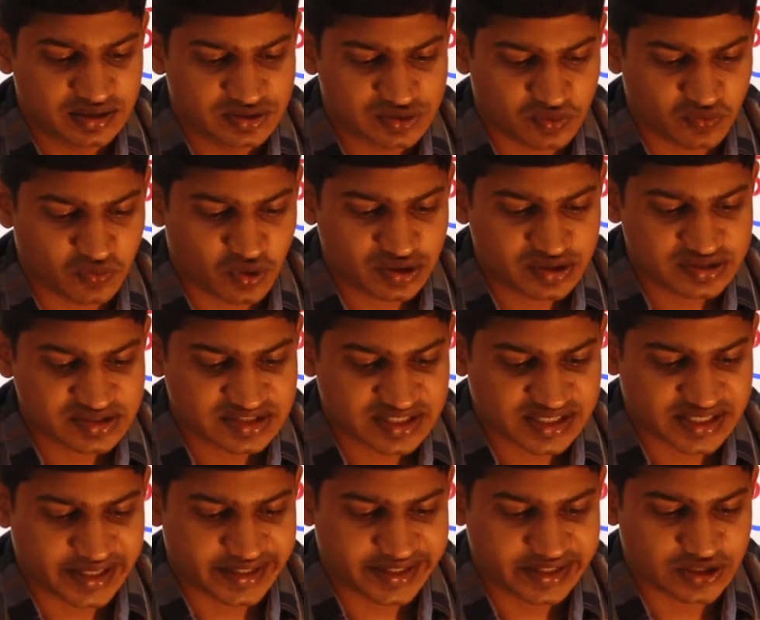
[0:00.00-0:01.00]
ஸோ வாட் இஸ் த
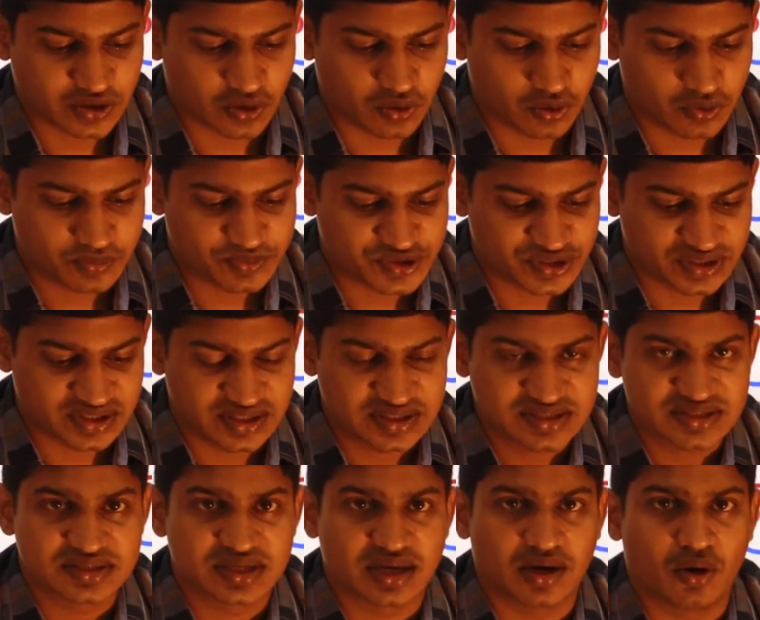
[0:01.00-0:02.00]
கரெக்ட் ஆப்ஷன்
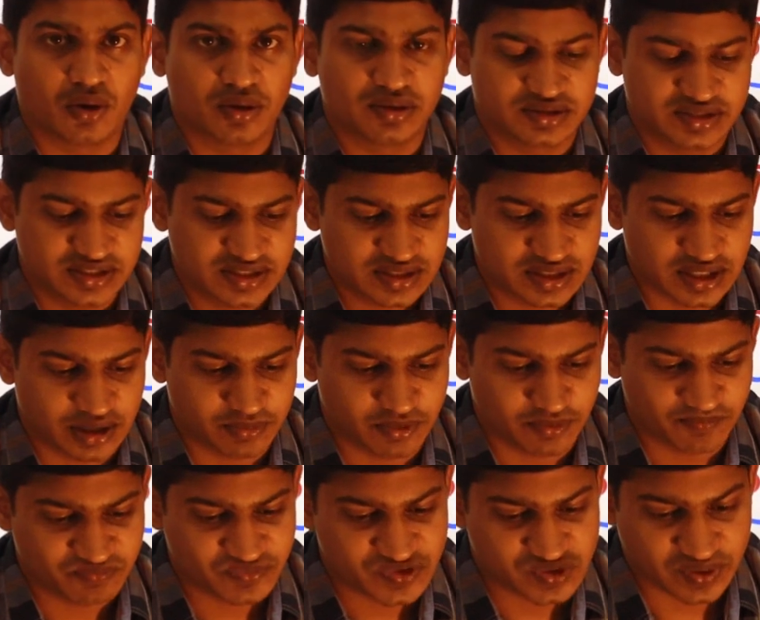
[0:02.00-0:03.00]
இஸ் ஆல் தி
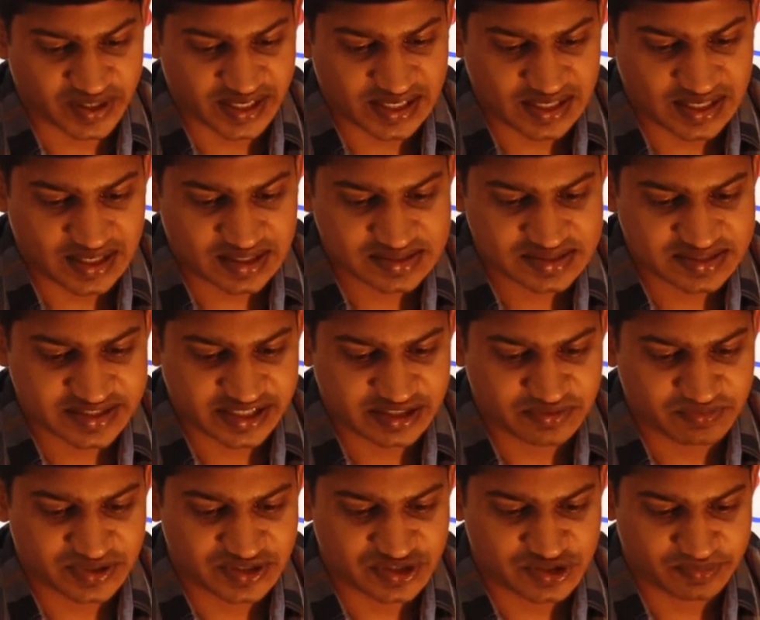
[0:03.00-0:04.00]
அபவ் ஸோ எல்லா
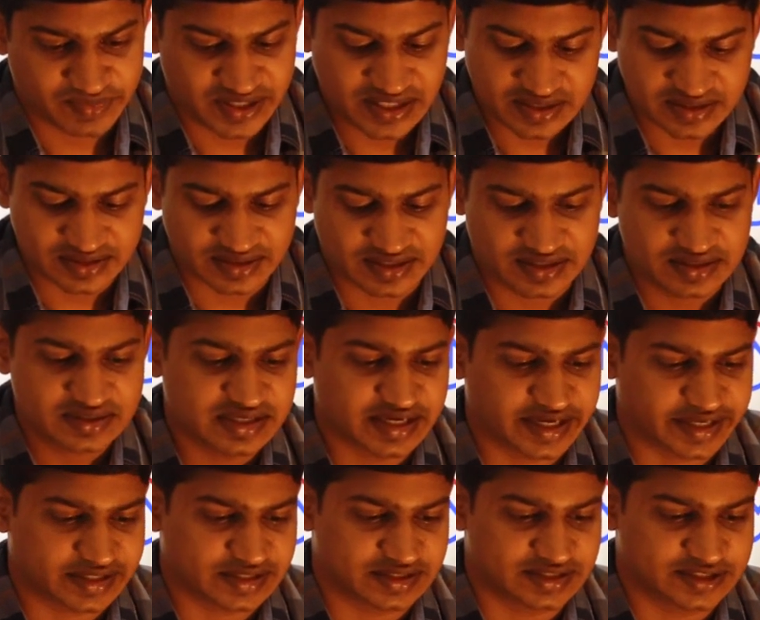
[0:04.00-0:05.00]
ஸ்டேட்மெண்ட்ஸுமே இதில்
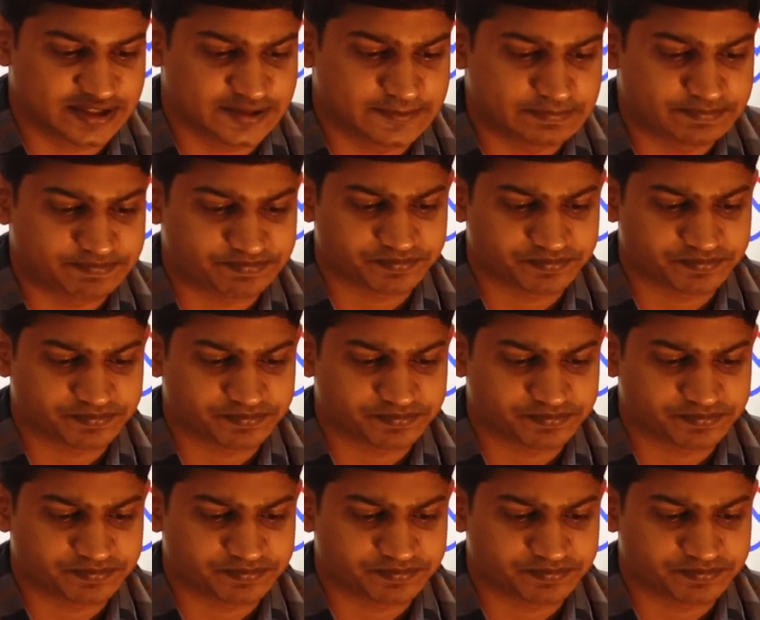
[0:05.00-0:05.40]
கரெக்டு